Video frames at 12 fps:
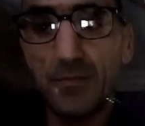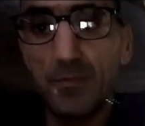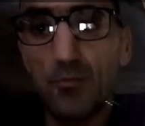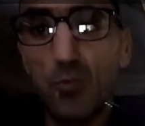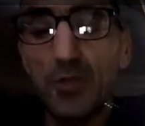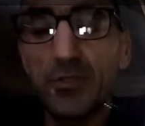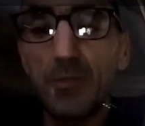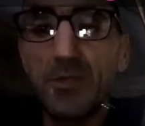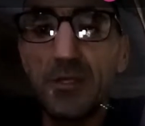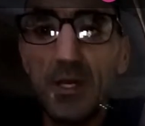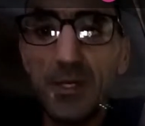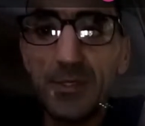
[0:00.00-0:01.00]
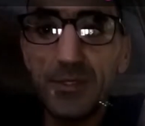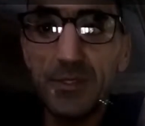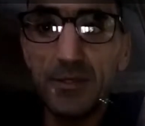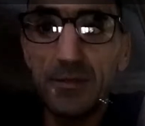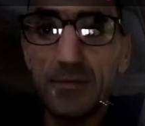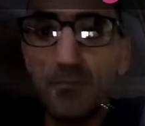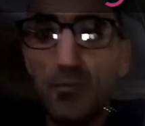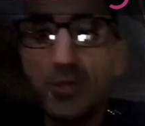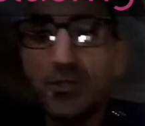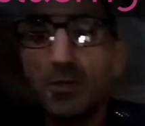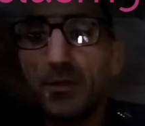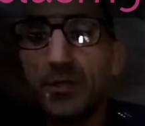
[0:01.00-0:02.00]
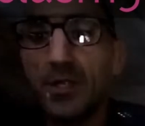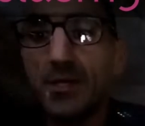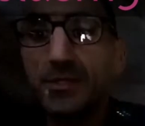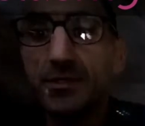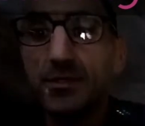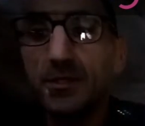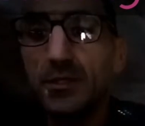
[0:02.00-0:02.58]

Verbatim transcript: معظم الناس معظم الناس